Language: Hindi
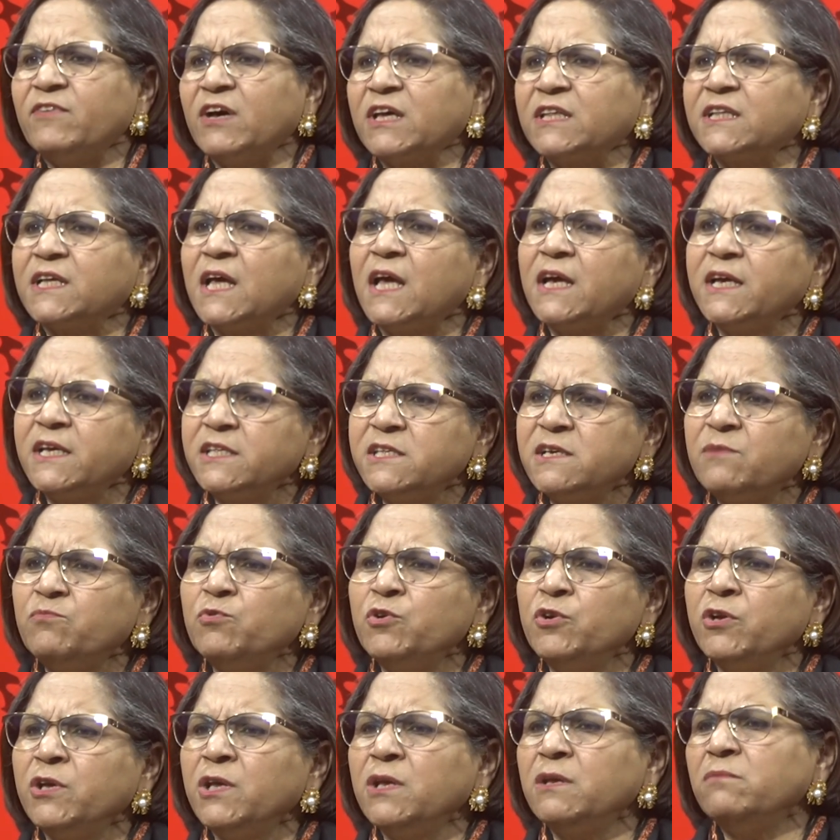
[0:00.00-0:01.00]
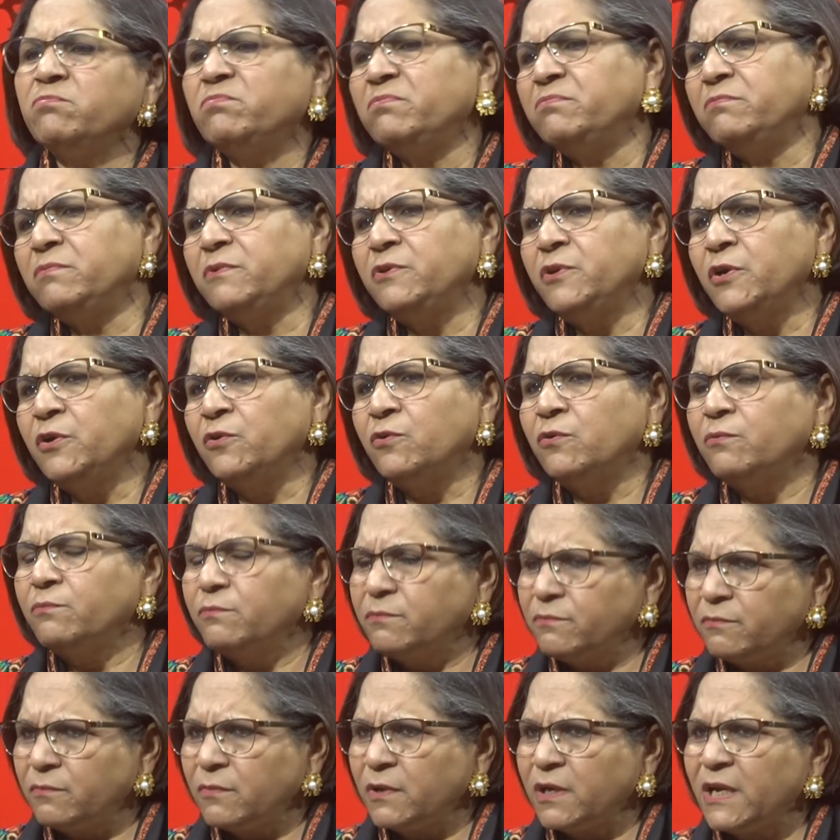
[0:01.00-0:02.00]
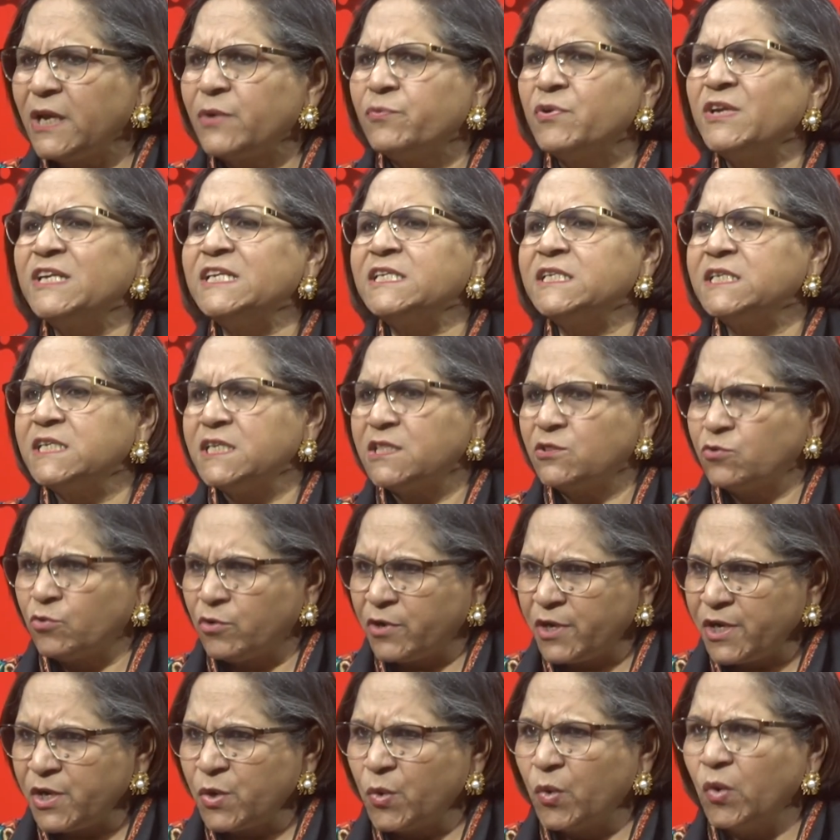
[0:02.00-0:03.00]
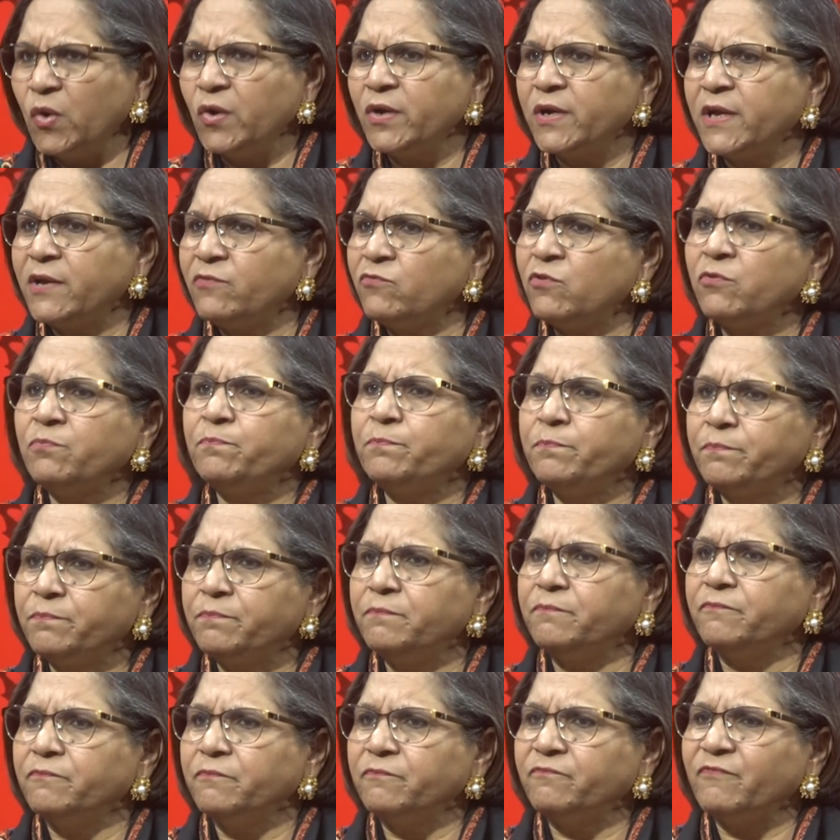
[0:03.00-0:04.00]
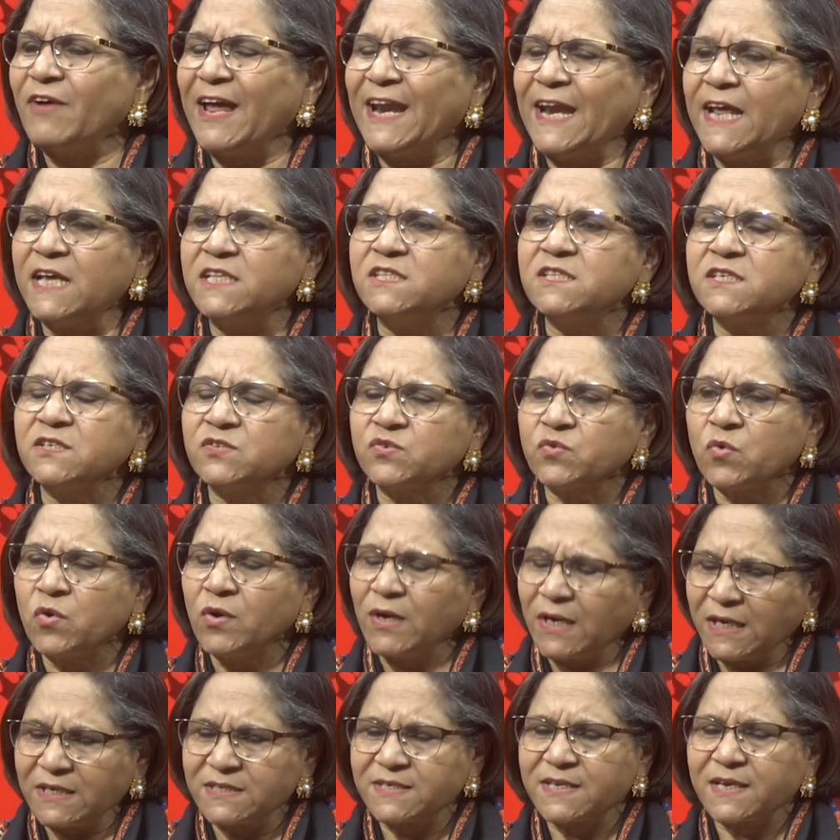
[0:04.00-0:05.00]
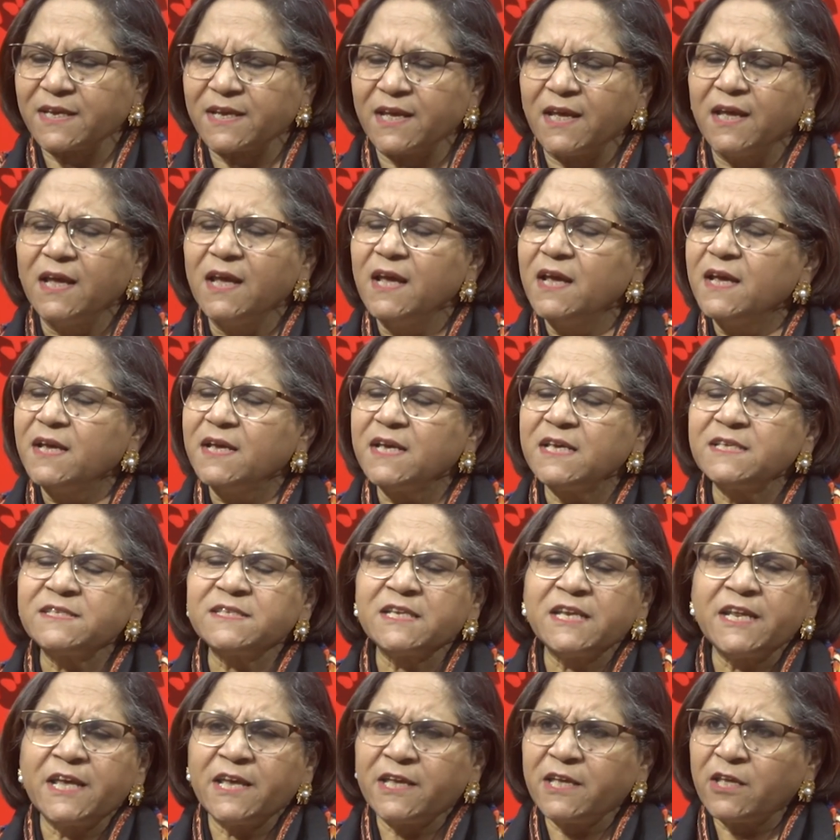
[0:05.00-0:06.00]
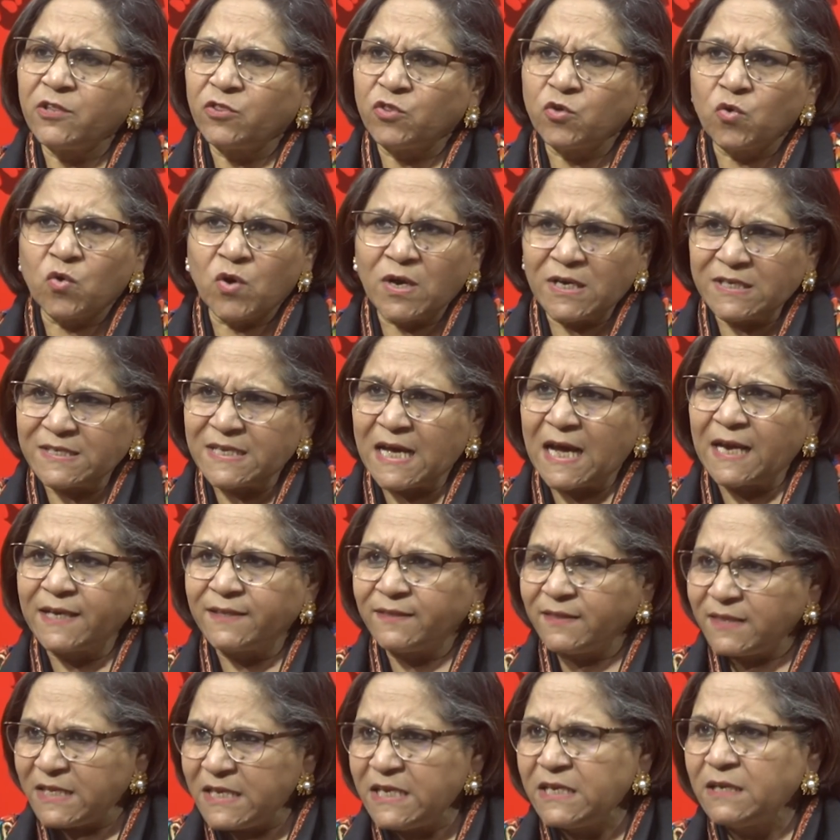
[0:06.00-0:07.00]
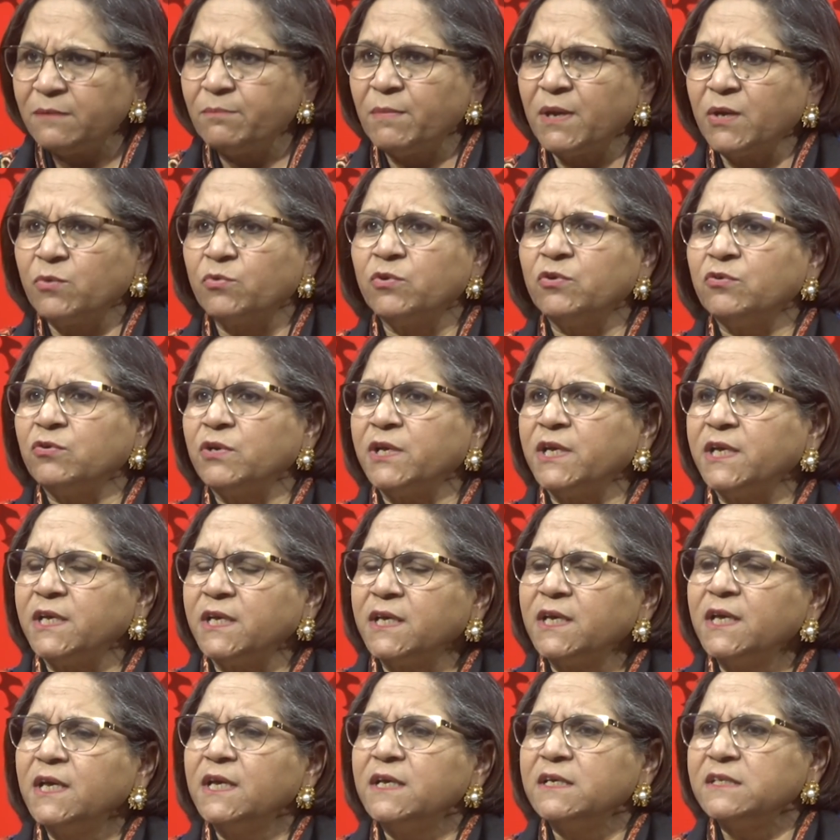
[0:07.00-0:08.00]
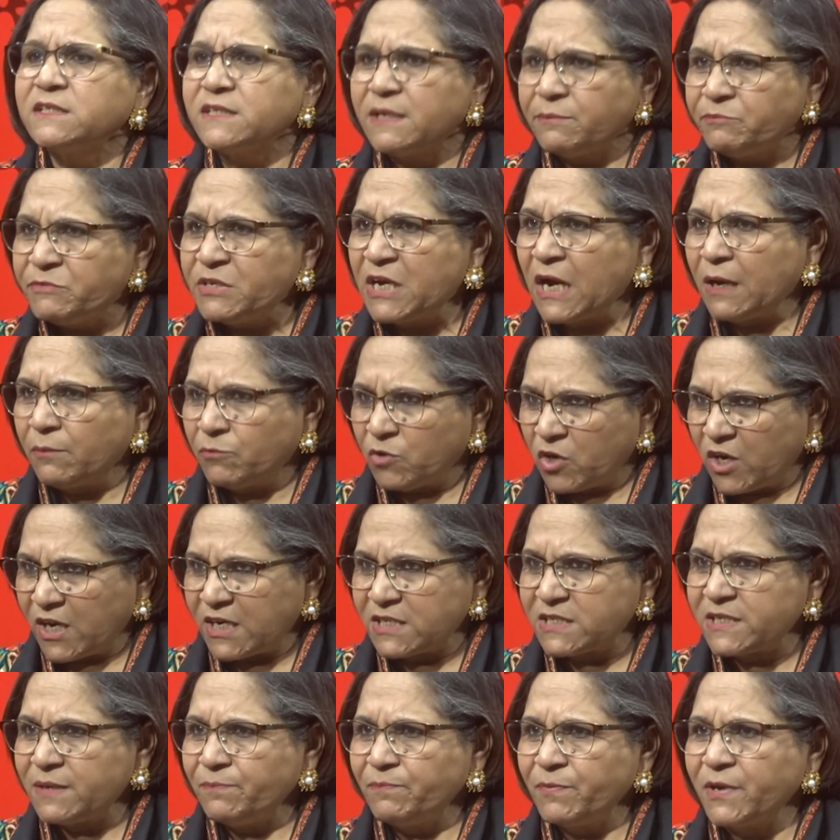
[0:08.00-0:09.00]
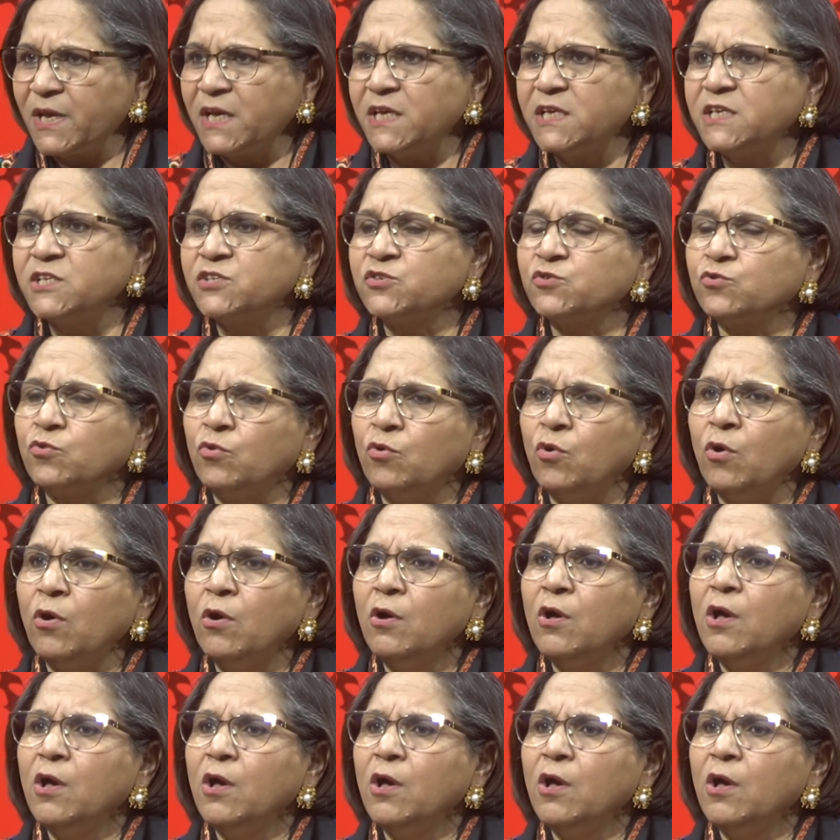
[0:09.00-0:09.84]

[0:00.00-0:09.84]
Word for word: वक्त का कि जब उनकी यू नो लिक्विडिटी थोड़ी हो कि वो फाइनेंसिस को कर सके इसलिए ये 2003 में उन्होंने समझा मुनासिब कि इसको